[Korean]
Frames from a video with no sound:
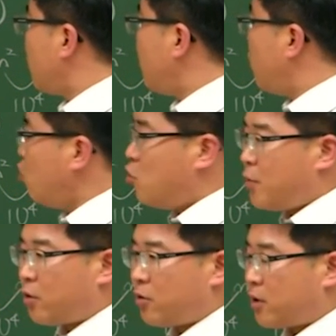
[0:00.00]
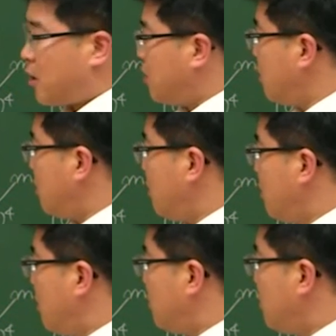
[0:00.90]
그렇고, 볼륨이라고 나타내죠.
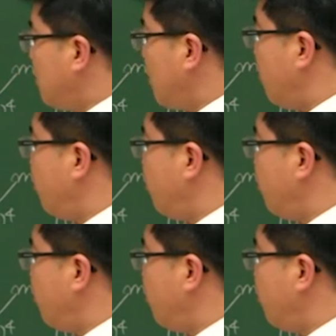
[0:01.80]
그쵸? 여기